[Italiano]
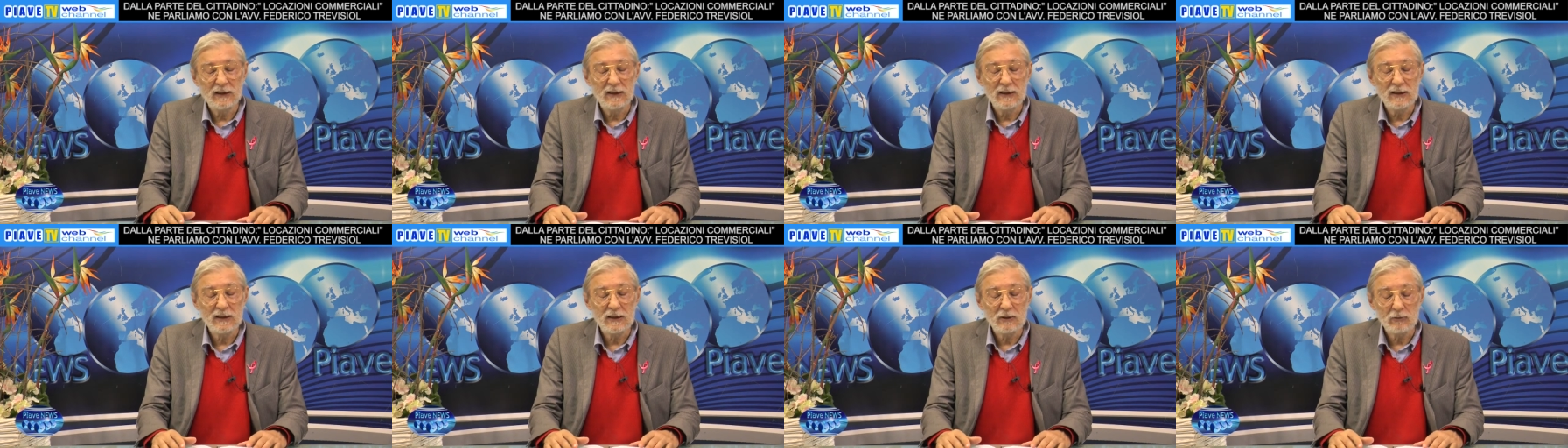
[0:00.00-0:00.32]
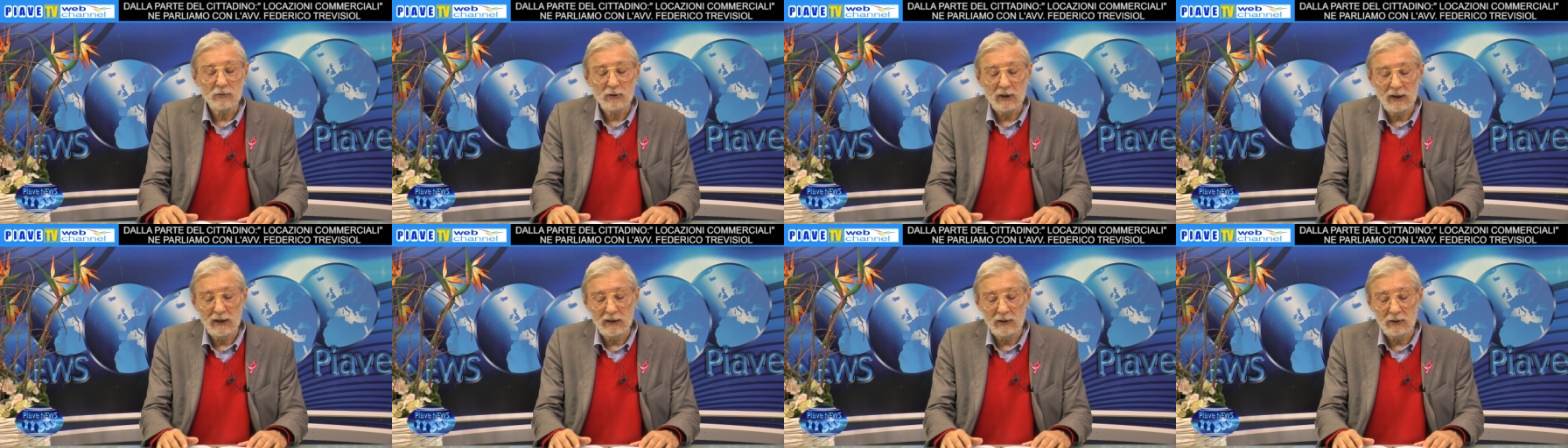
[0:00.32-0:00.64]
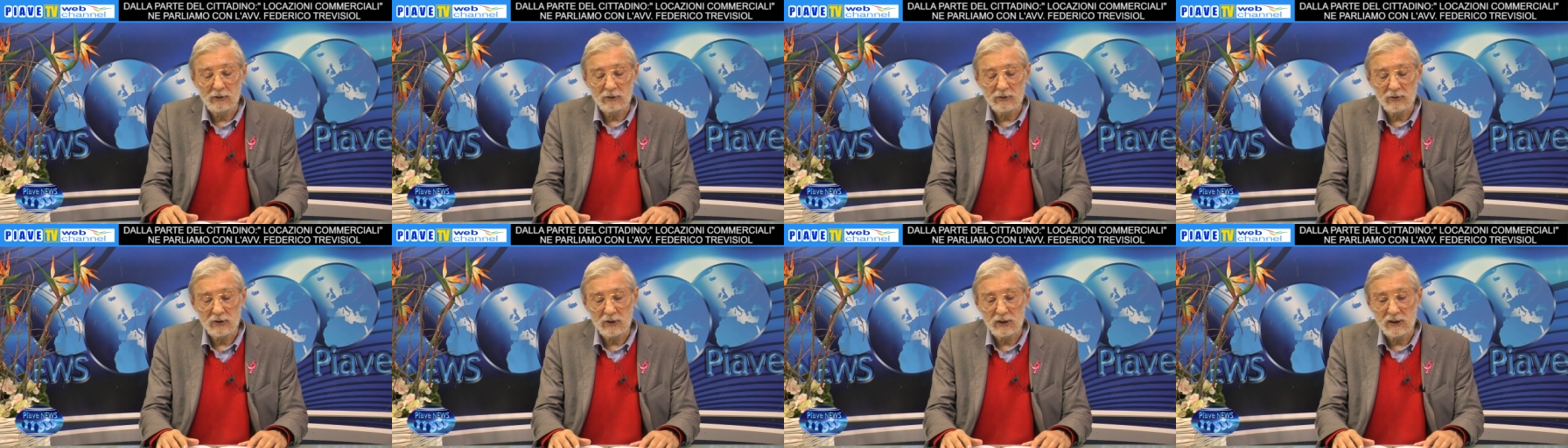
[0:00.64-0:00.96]

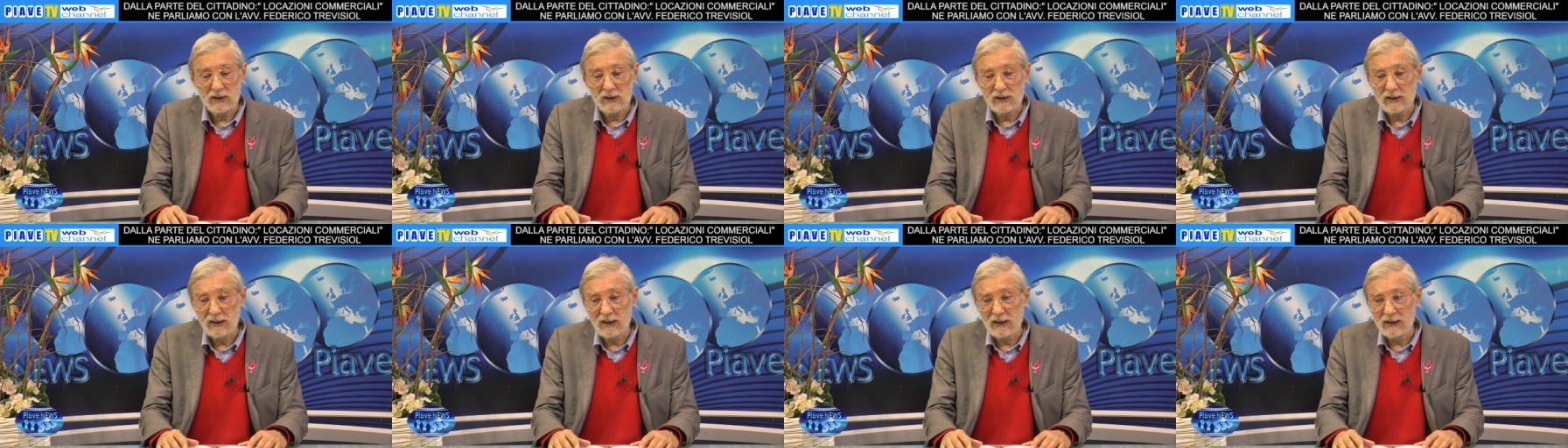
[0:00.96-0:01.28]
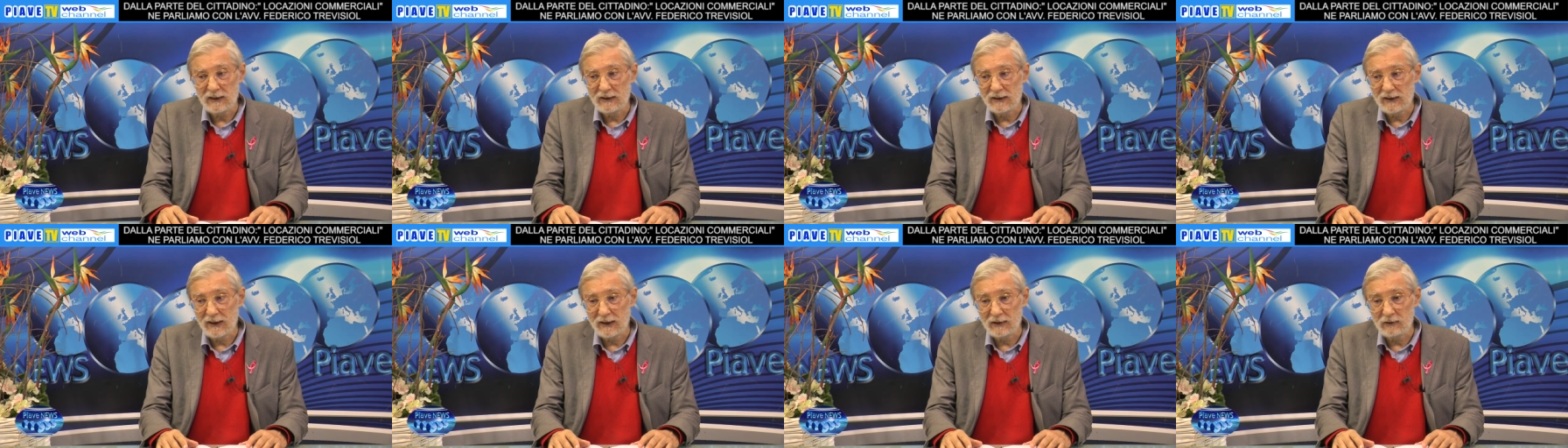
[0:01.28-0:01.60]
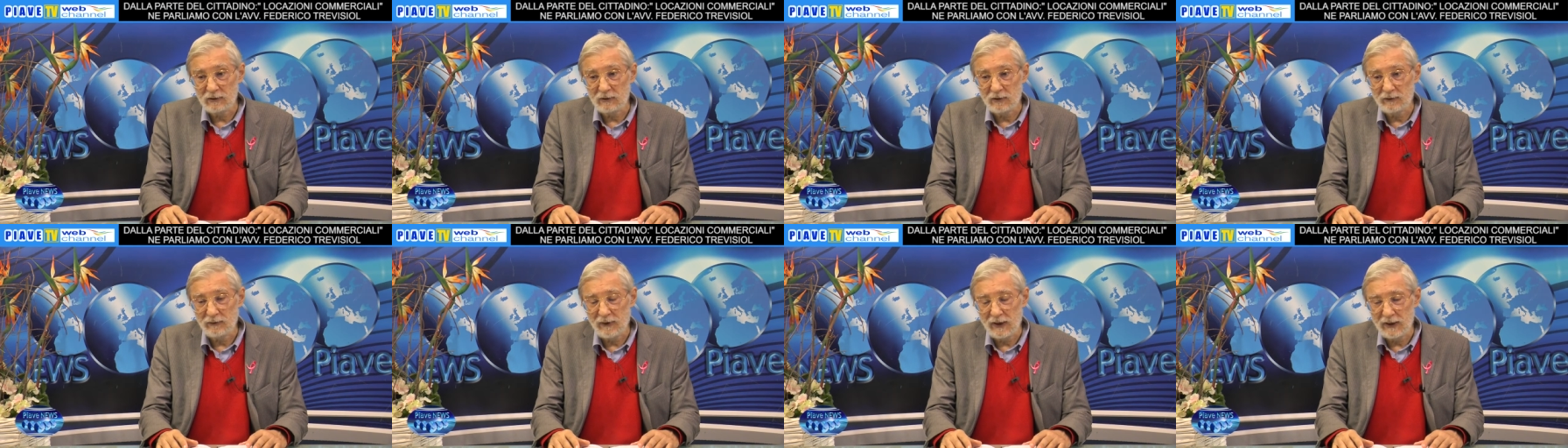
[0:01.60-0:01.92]
esaurendosi, sta
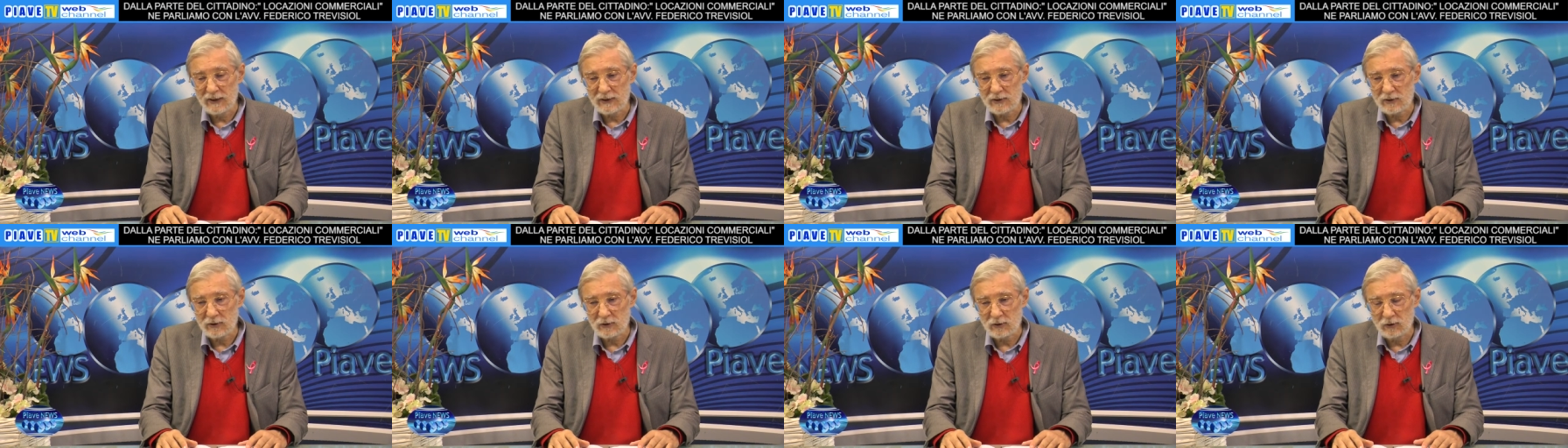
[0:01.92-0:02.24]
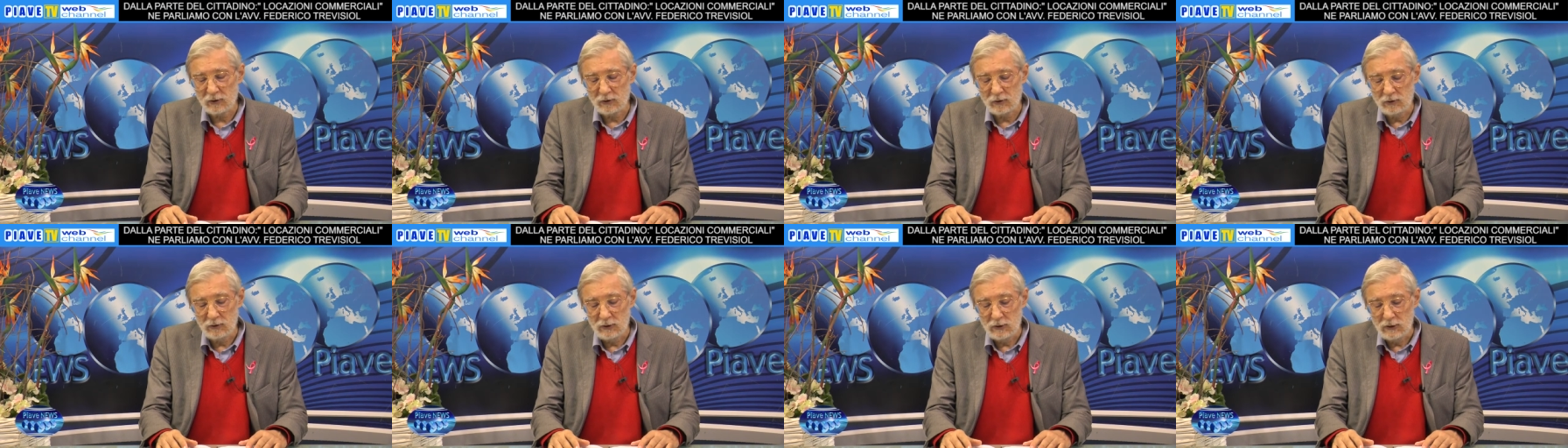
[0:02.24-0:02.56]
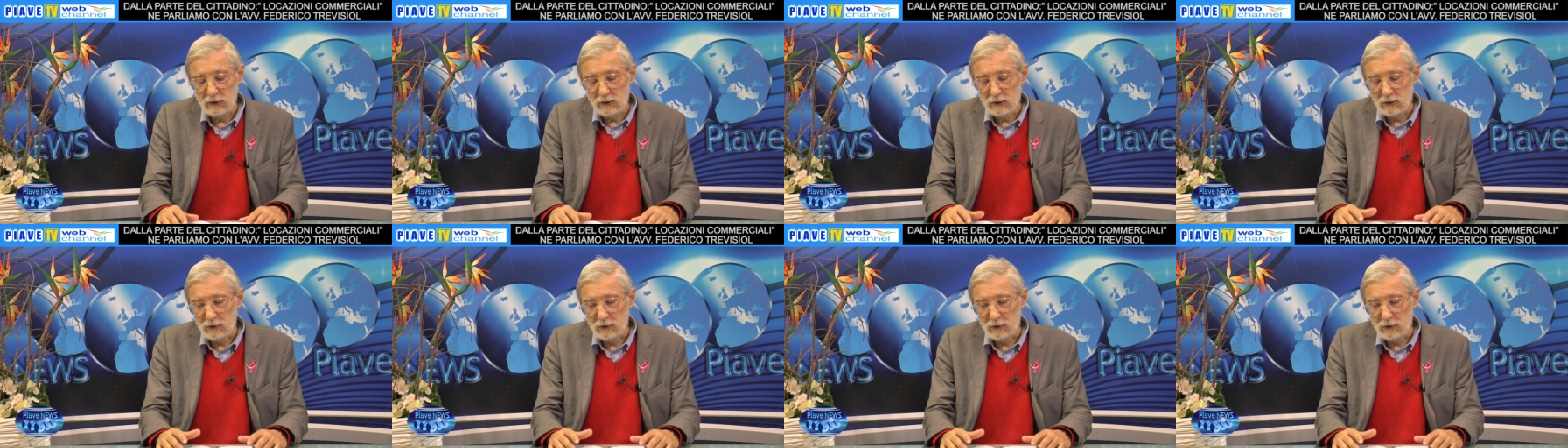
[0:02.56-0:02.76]
andando verso